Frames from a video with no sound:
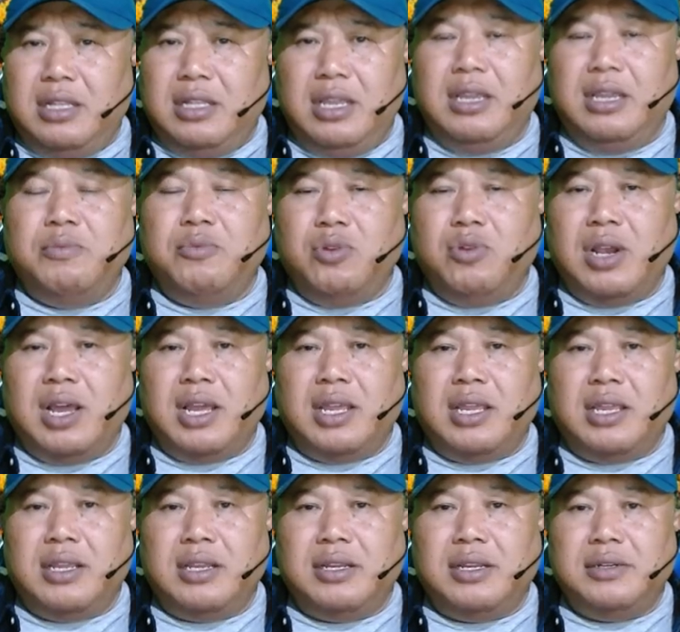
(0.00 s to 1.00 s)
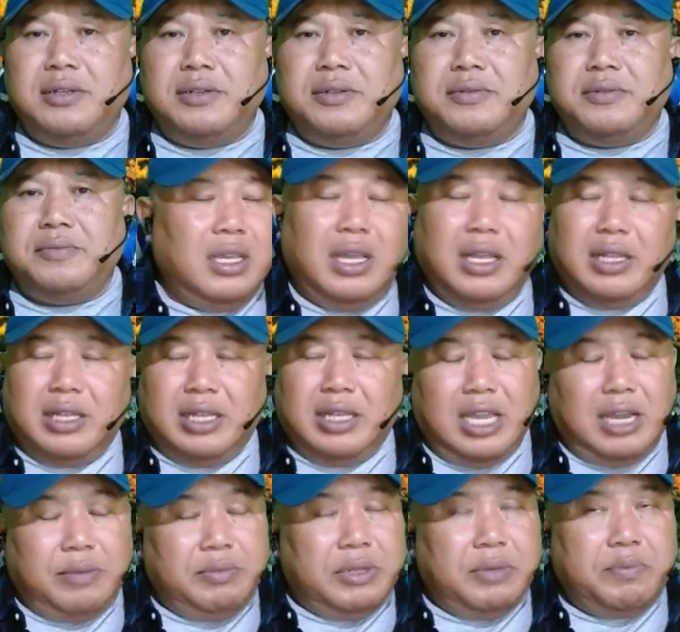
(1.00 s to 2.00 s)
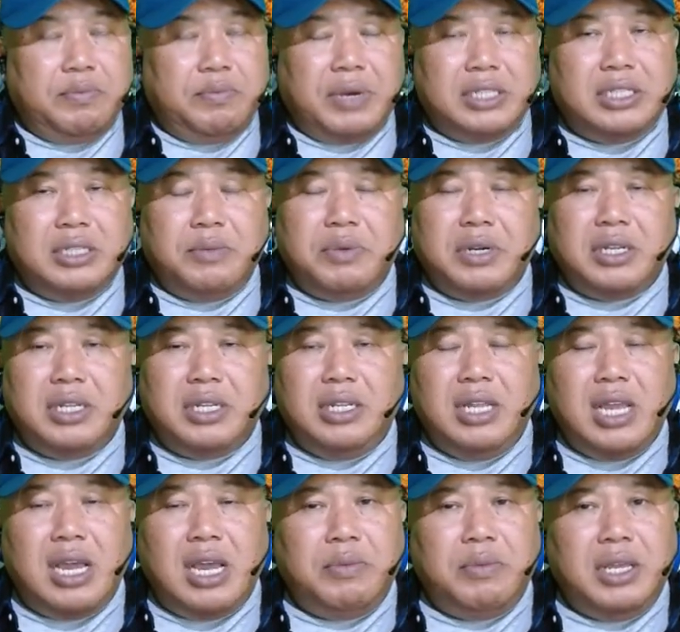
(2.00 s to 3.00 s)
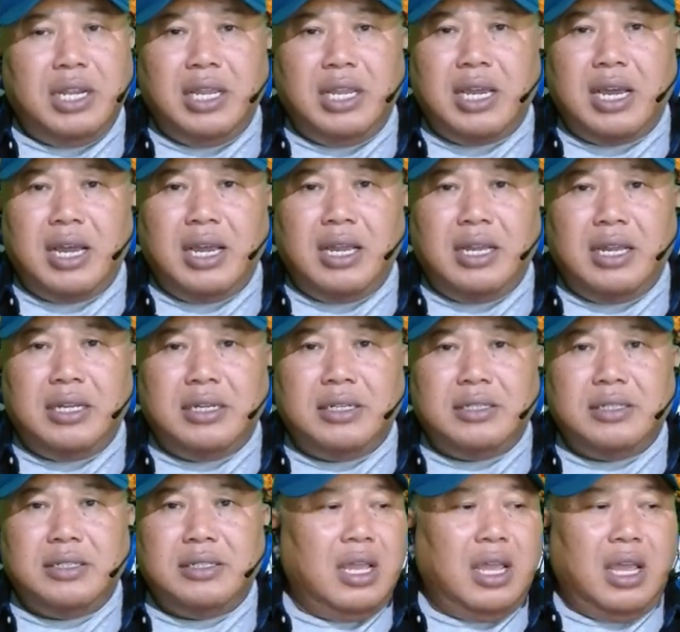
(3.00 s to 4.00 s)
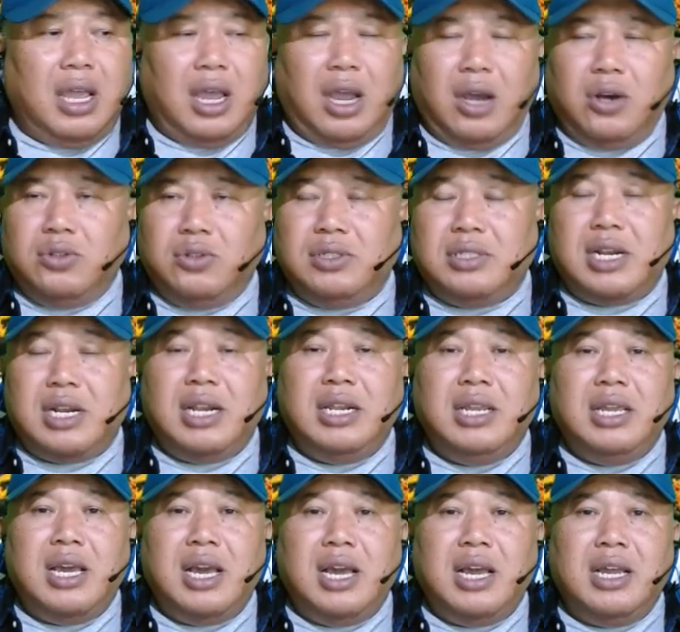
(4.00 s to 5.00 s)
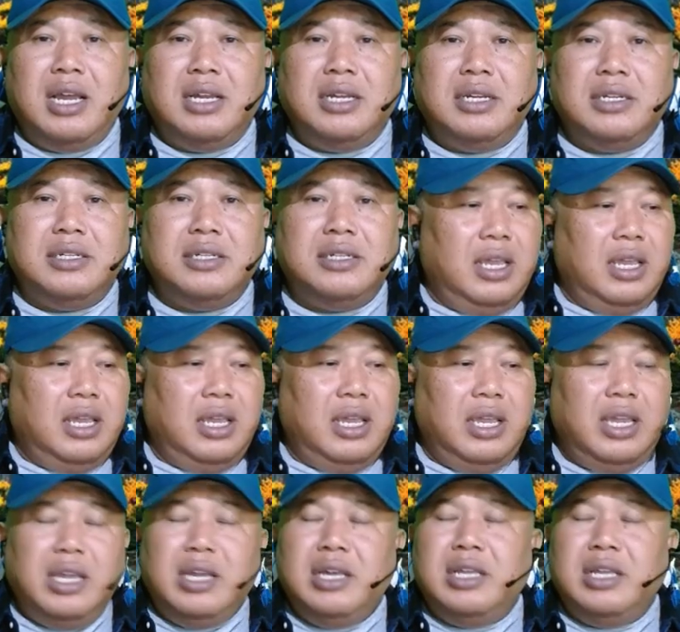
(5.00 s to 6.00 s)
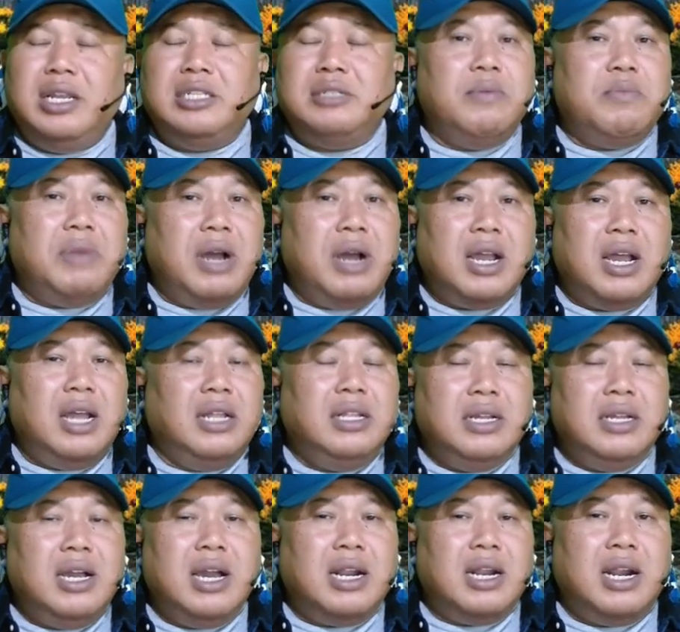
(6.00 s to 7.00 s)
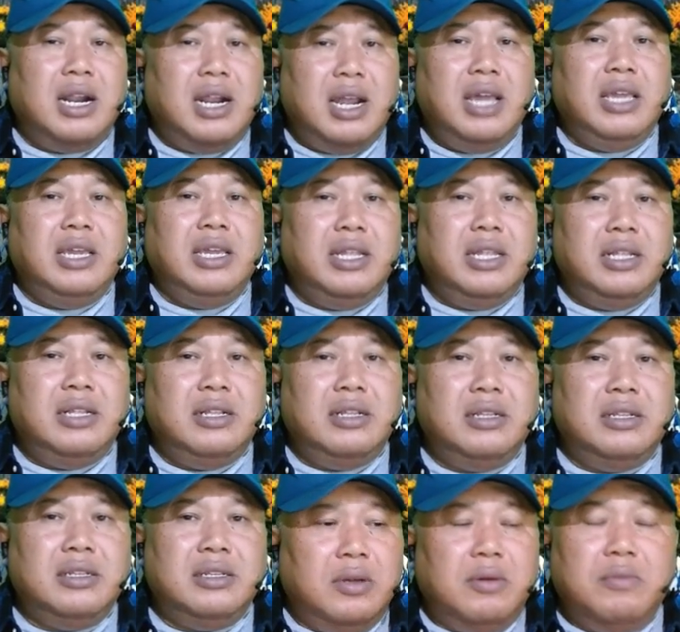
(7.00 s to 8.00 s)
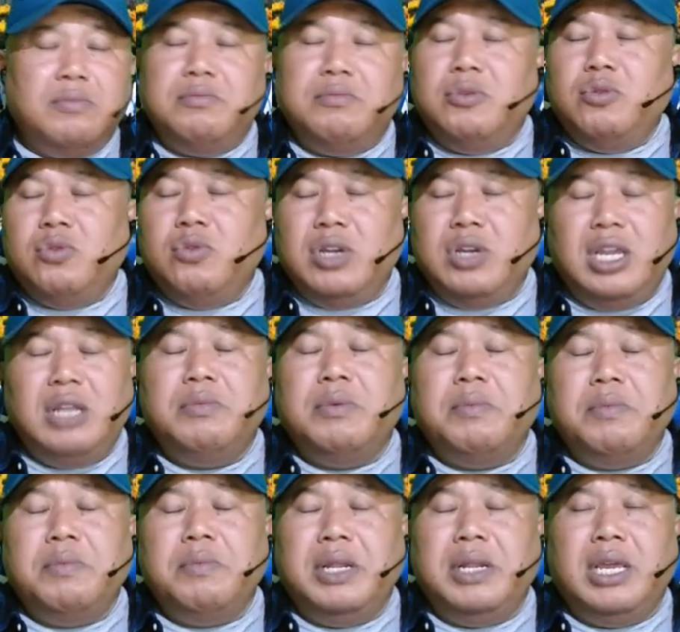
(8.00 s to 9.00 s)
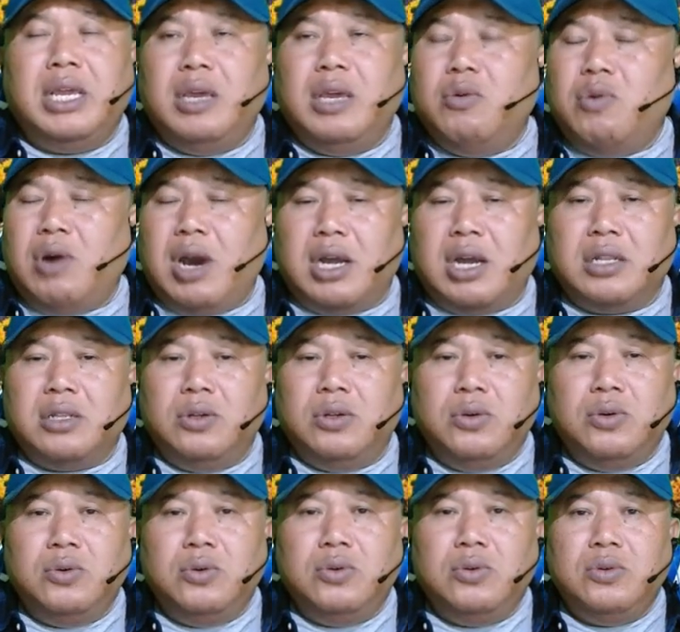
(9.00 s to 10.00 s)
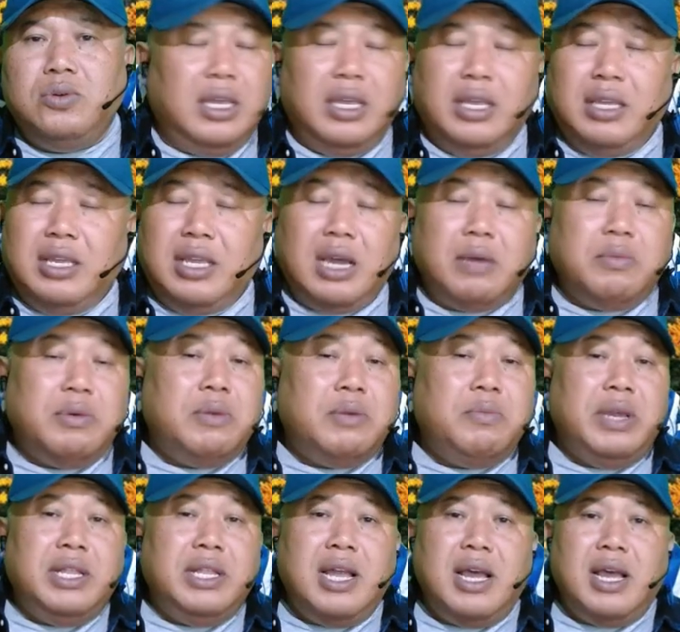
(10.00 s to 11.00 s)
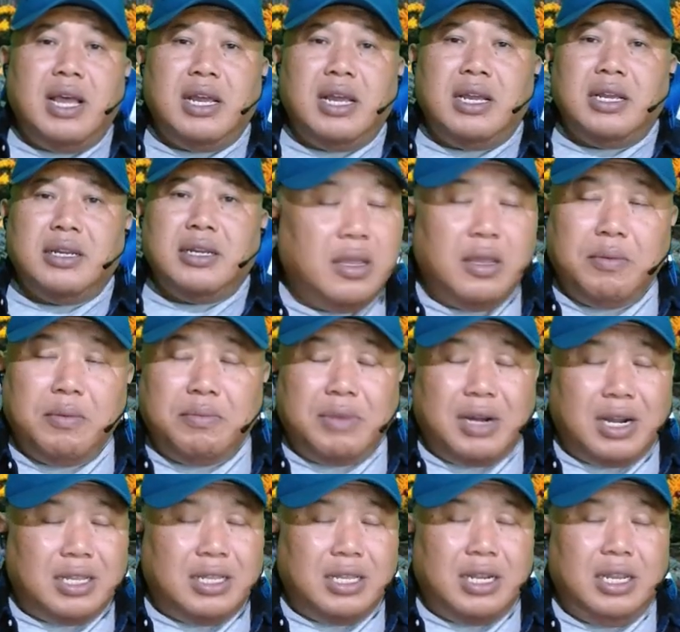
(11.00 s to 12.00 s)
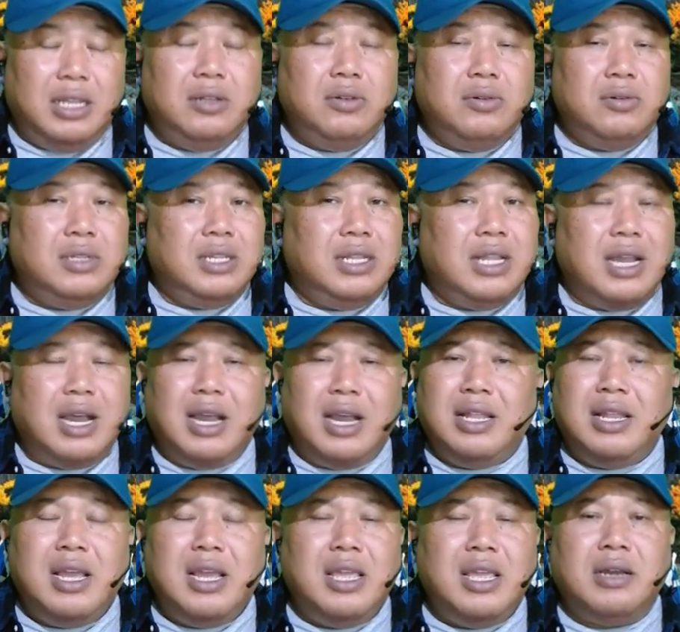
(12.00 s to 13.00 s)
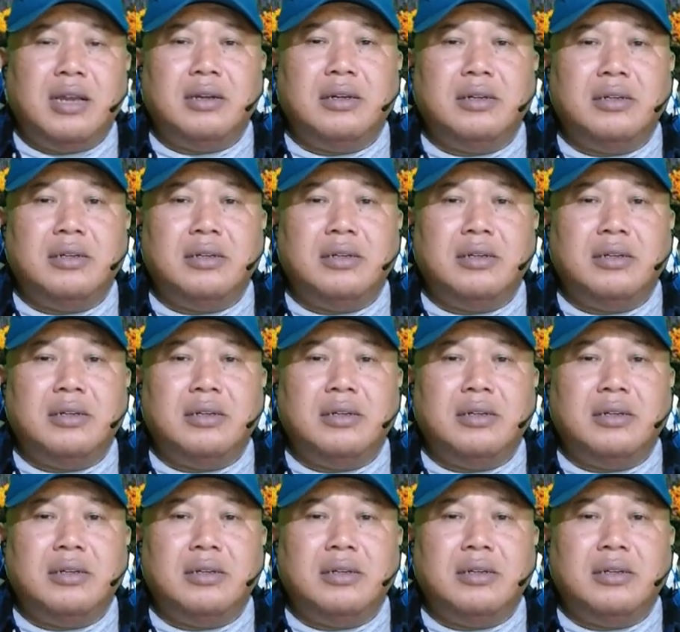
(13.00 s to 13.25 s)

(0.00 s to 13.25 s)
dimulai. Tiap tempat seperti di Amerika, Australia, Inggris, bahkan negara lain mungkin memiliki waktu yang berbeda. Maka dari itu tidak ada yang